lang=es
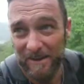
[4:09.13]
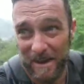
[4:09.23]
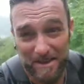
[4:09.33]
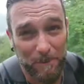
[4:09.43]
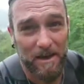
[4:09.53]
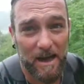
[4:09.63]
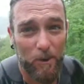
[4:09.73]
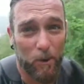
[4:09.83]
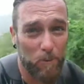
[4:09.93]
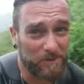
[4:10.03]
Casi me
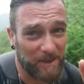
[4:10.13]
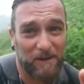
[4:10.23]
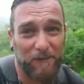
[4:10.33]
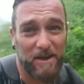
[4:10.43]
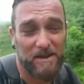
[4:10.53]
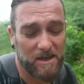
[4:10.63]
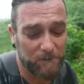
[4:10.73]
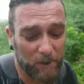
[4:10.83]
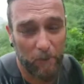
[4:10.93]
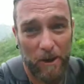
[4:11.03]
caigo como tres veces,
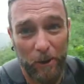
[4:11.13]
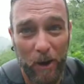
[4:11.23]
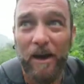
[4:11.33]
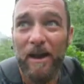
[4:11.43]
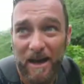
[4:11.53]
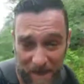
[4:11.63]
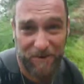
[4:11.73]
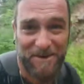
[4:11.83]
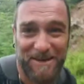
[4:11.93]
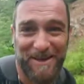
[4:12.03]
pero bueno, a
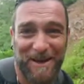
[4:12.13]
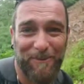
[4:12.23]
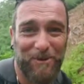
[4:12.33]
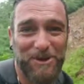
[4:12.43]
ver si llegamos,